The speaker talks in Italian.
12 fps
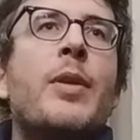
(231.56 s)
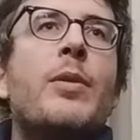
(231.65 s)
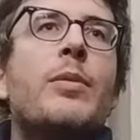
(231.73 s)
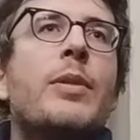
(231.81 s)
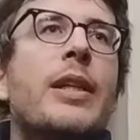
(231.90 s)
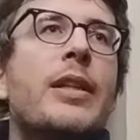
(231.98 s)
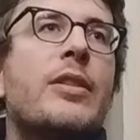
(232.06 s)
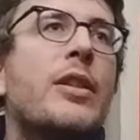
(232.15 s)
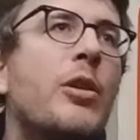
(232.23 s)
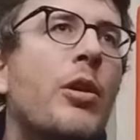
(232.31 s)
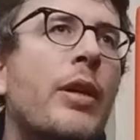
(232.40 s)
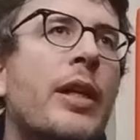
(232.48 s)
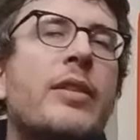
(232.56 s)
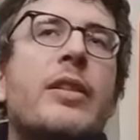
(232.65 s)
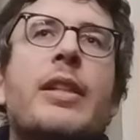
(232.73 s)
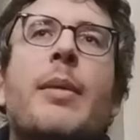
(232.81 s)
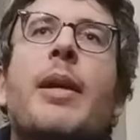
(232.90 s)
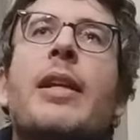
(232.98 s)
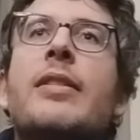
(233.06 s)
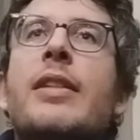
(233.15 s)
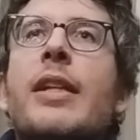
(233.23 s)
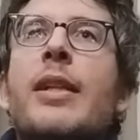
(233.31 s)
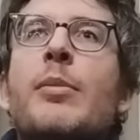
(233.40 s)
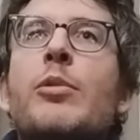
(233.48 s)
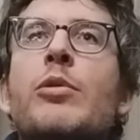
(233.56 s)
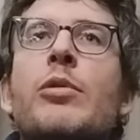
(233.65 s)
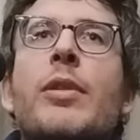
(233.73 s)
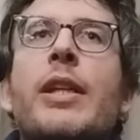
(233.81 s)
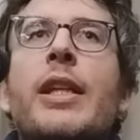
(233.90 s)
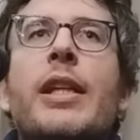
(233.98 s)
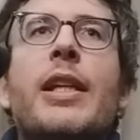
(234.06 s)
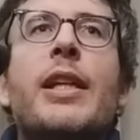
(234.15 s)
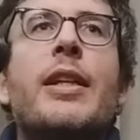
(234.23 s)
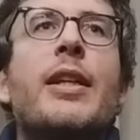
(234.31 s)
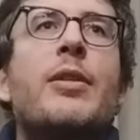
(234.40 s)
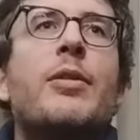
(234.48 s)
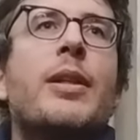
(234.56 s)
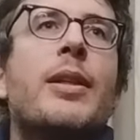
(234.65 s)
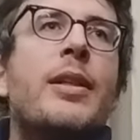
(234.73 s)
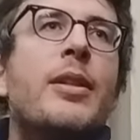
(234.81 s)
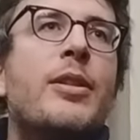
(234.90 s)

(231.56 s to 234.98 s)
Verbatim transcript: una signora che si chiama Alessandra Mussolini che ha detto che